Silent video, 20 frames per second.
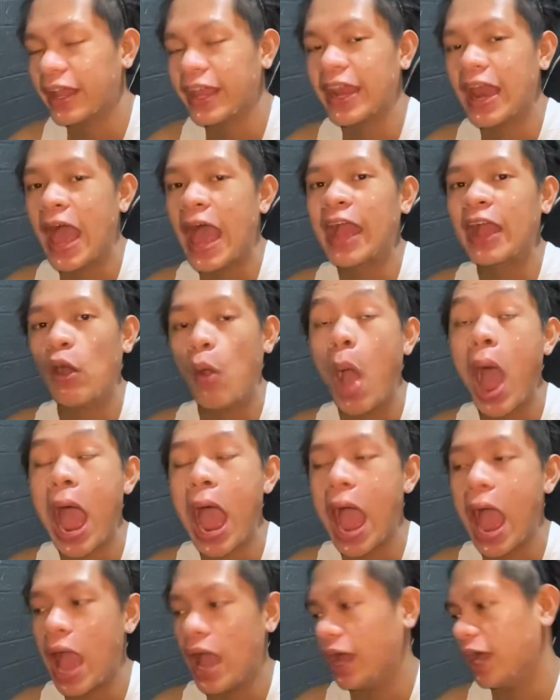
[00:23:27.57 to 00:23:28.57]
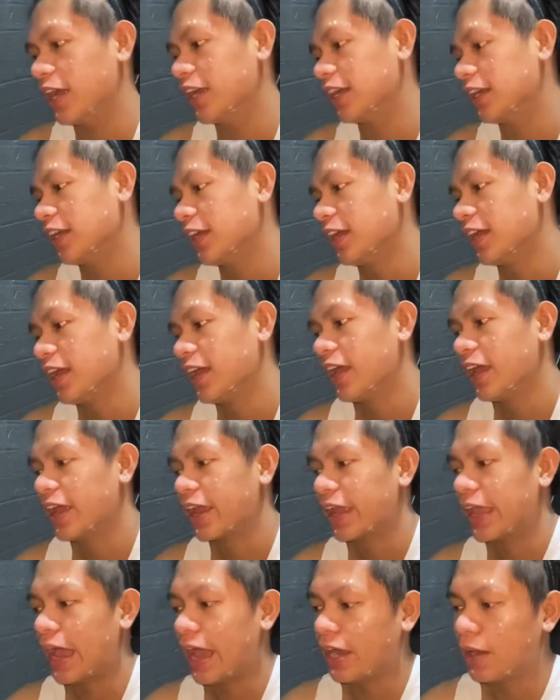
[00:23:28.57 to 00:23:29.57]
ginagawa.
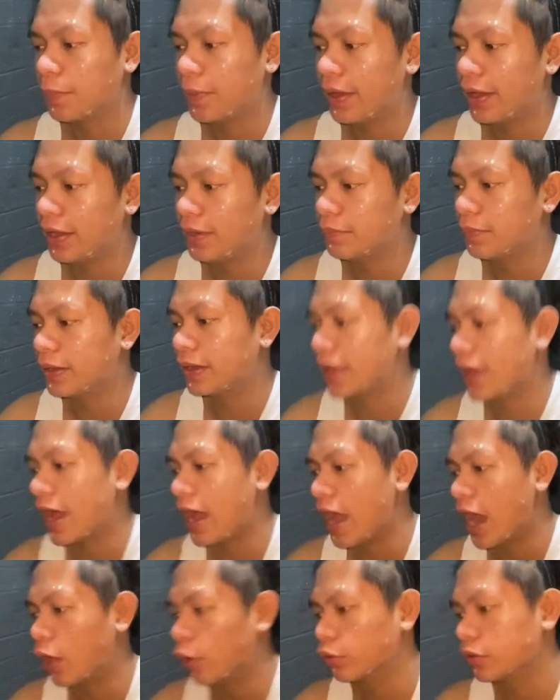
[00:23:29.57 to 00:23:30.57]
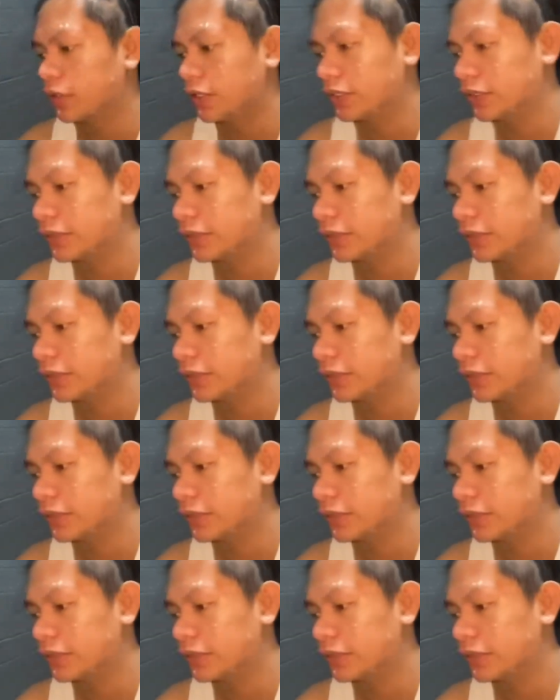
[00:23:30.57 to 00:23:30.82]
Kaya naman, mag-out na